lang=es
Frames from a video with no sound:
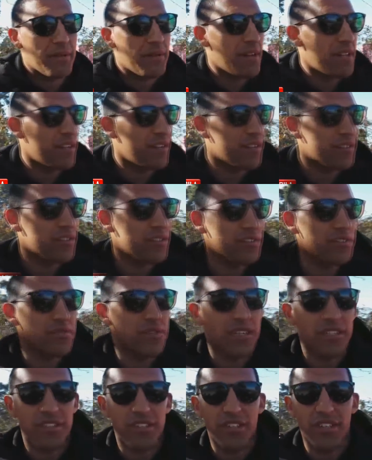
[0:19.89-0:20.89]
pero bueno, son
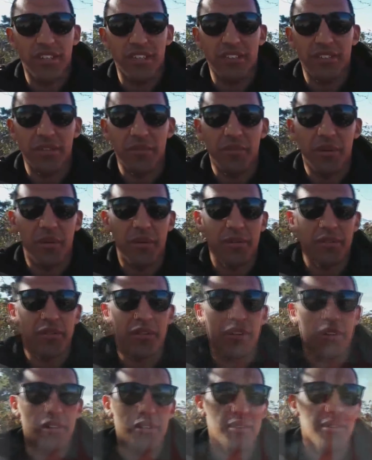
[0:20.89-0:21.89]
situaciones, son momentos
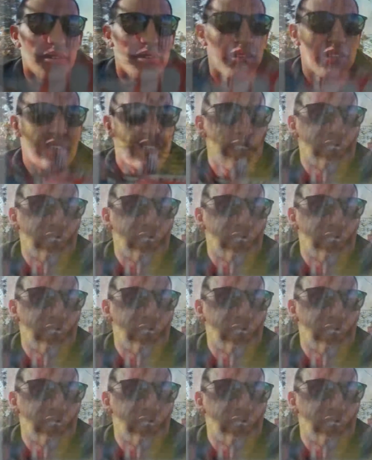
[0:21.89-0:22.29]
del club.